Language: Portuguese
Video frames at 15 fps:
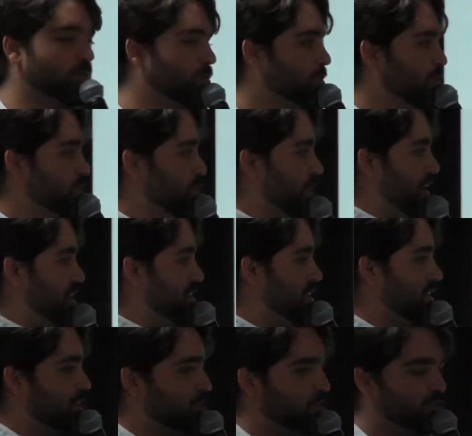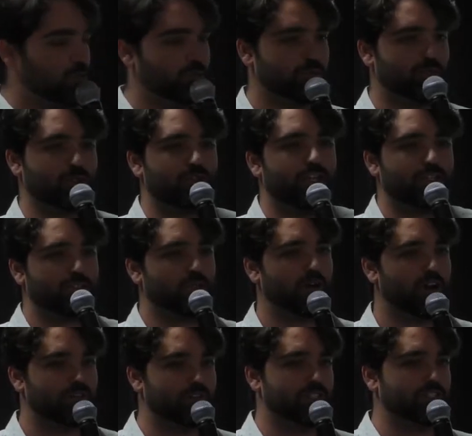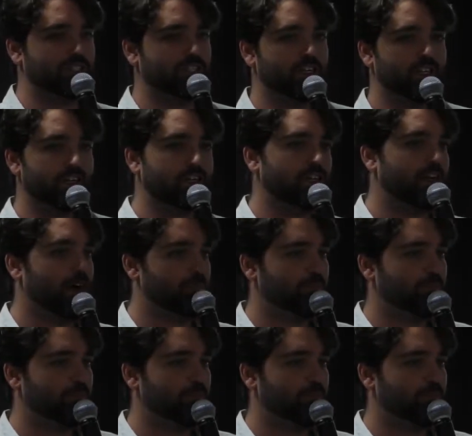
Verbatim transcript: pouquinho mais aquelas mesmas dificuldades que o Rafa tinha.